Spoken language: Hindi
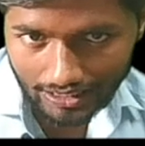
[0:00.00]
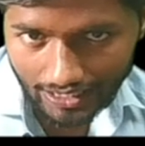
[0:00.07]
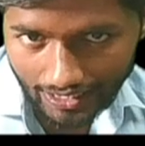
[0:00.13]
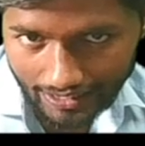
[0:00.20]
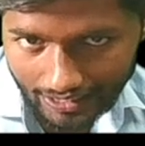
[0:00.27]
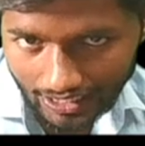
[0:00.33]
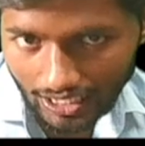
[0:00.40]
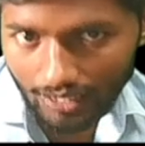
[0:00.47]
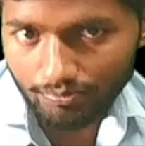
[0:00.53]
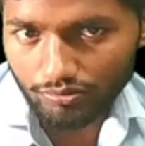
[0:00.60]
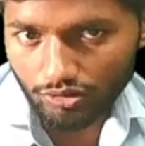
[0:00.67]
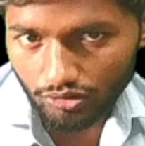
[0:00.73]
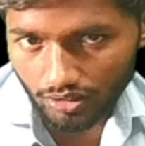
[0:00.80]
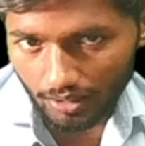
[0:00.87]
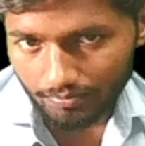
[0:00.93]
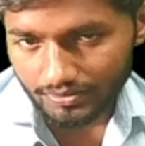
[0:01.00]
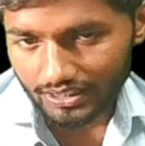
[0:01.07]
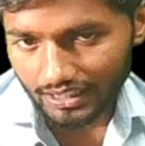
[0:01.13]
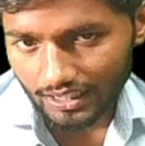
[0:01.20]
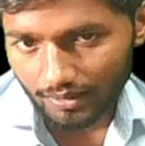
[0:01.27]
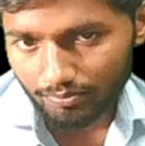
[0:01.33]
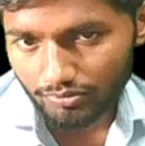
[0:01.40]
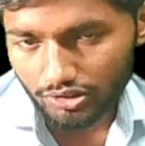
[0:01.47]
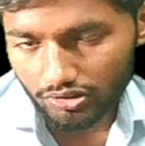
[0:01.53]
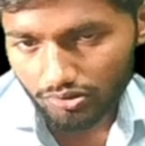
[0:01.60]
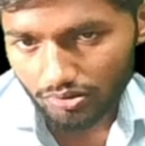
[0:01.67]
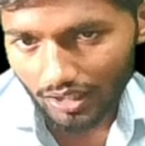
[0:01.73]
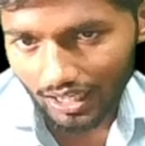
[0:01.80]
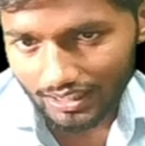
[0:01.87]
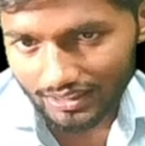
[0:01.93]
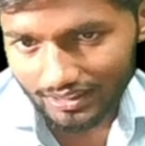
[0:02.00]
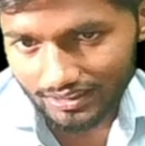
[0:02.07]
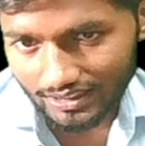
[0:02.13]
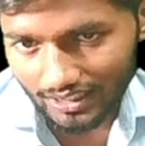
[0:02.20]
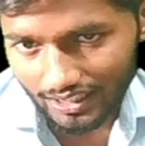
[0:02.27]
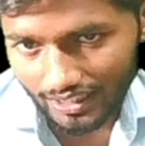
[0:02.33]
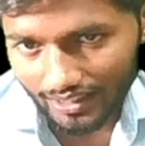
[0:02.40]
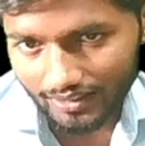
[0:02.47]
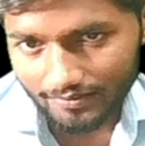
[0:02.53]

बताइए अब तो कम से कम मुस्कुरा दीजिए